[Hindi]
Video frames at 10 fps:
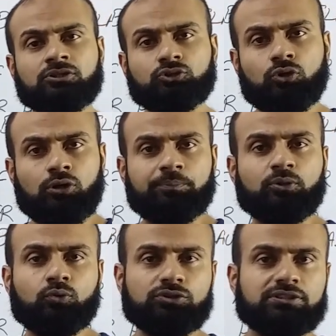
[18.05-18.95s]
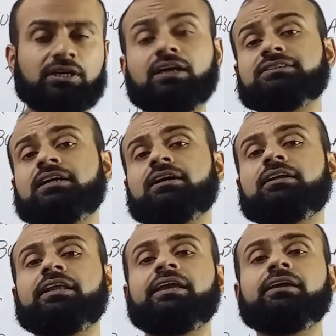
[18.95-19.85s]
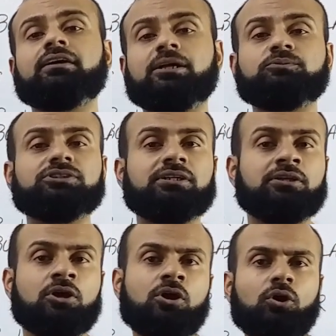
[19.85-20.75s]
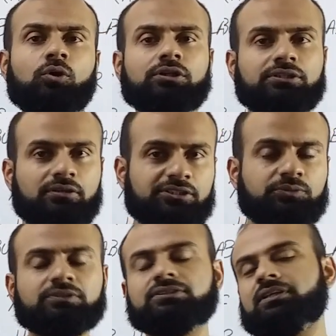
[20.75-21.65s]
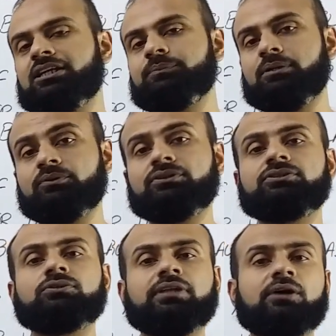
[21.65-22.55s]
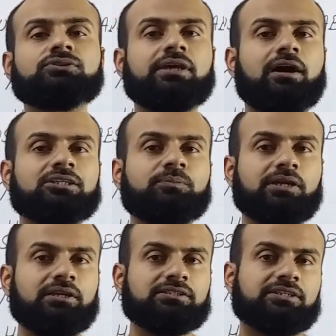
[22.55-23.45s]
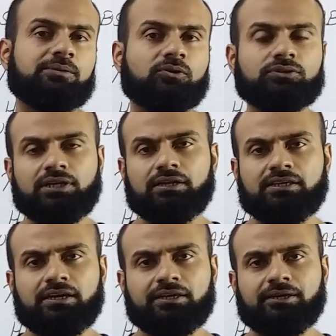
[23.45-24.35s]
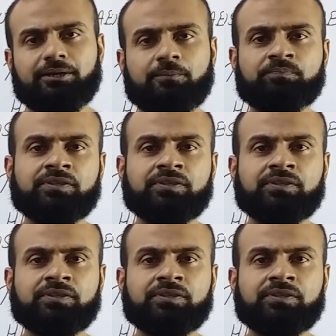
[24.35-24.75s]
जो अब्यूज़ हरासा करने करप्शन और रिश्वत स्थानी पर मुंतज होता है उसके हाथ में के लिए स्कीम को तैयार किया गया है